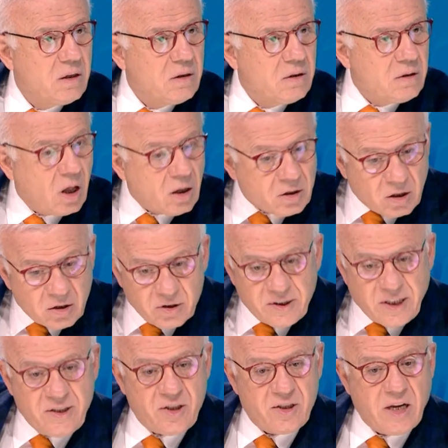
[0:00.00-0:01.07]
dalgalı
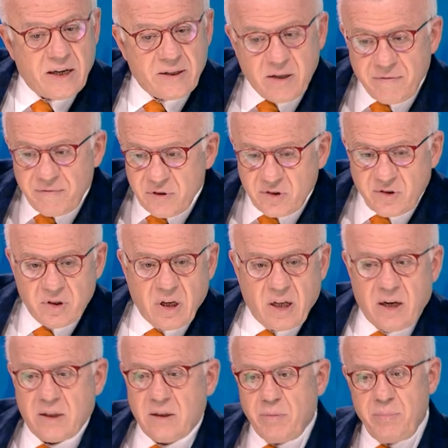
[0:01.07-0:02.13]
denizlerde,
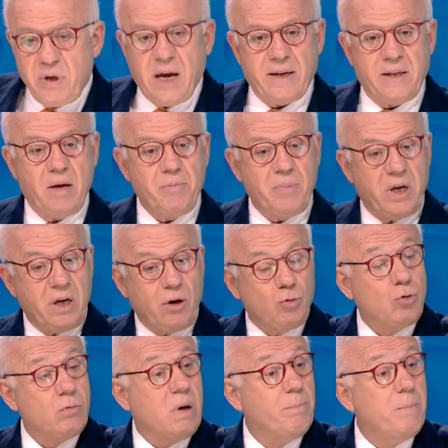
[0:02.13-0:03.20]
fırtınalarda bir yerden bir yere
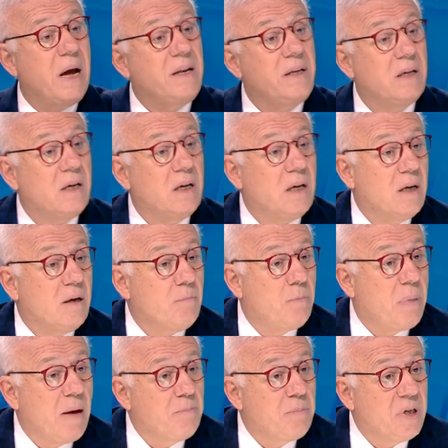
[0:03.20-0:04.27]
götürmek. Ben
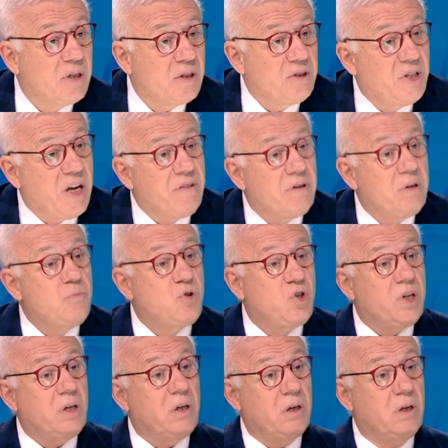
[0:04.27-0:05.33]
ben bir
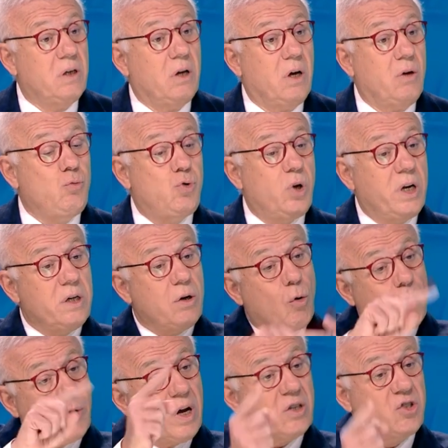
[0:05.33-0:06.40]
devrimci üzerinde
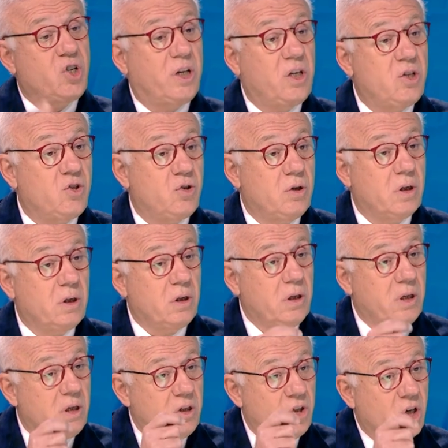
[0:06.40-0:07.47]
orak çekiç
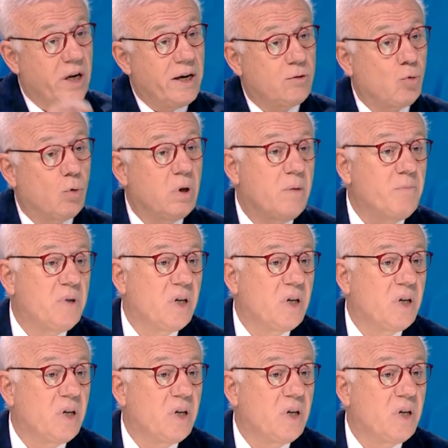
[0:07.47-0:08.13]
işareti olan bir